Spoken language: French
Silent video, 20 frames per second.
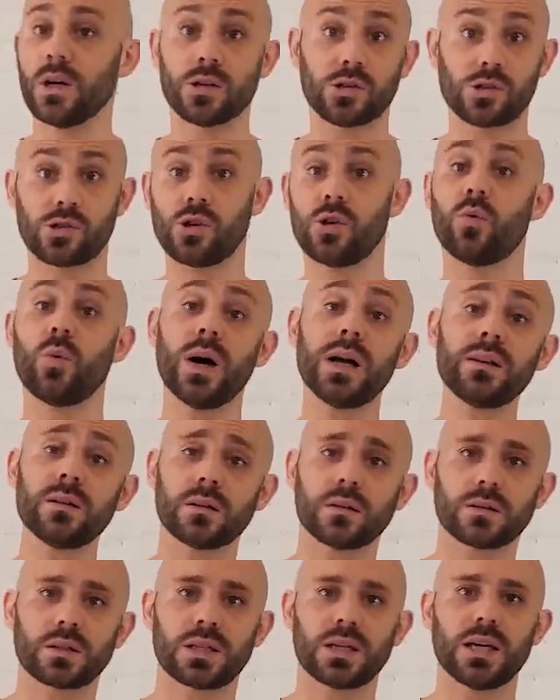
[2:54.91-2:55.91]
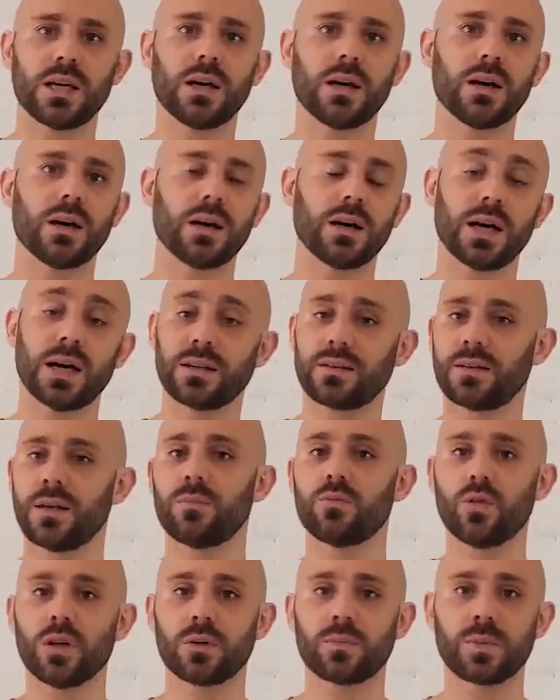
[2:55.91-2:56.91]
The One, qui est un,
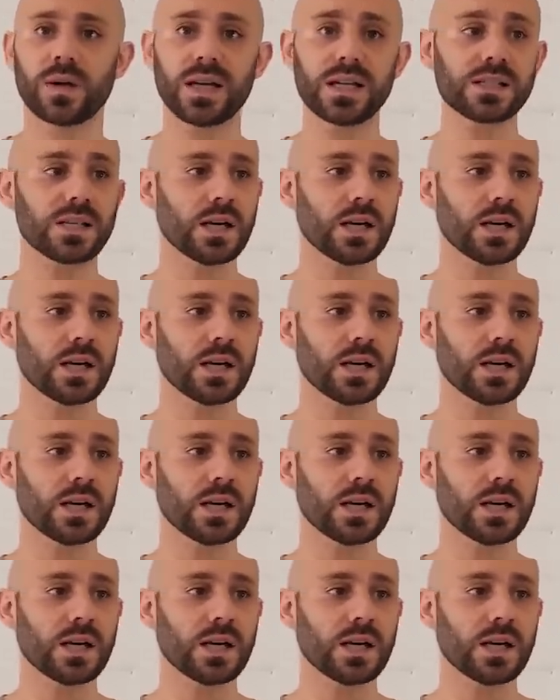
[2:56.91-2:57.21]
thème WordPress,